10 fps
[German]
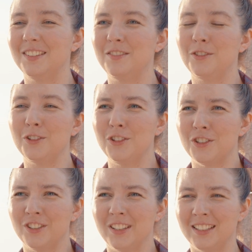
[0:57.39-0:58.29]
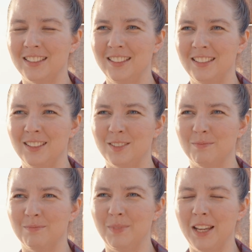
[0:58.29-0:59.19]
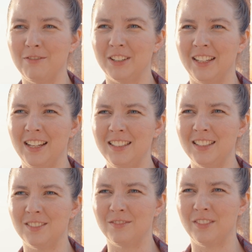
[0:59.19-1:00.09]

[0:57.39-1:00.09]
wünschen, dass die sich mehr vernetzen,